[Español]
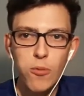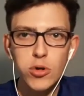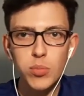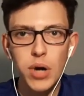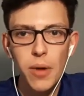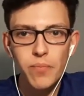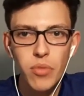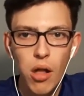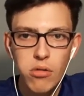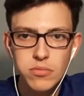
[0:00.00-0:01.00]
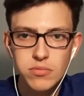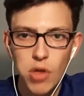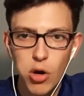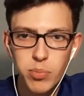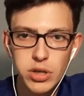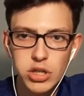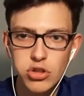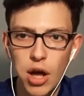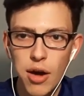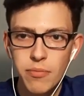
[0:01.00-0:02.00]
Opa, opa, en
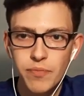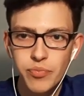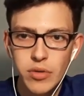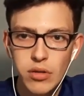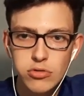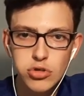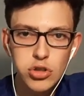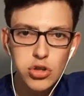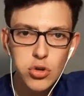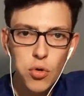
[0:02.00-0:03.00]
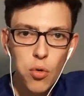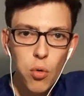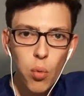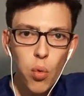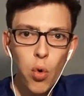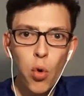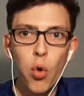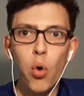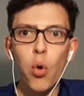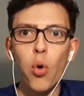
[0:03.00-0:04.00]
esta. Sí,
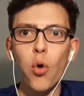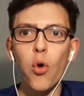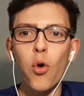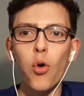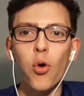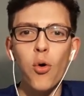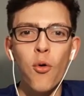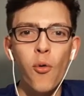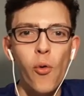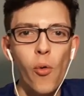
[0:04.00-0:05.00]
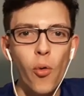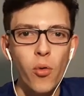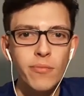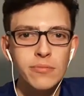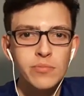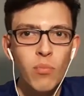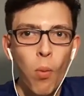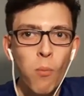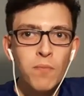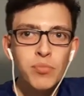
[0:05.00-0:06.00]
uh.
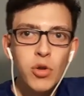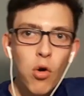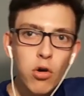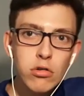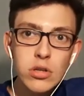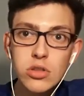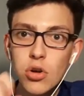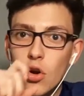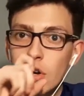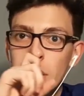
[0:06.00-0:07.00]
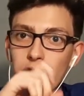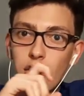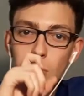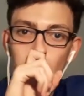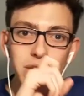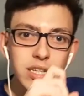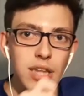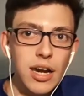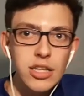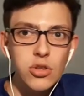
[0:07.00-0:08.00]
Ojito con Arias, cómo viene
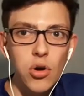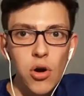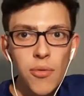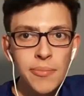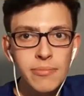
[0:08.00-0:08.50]
atajando.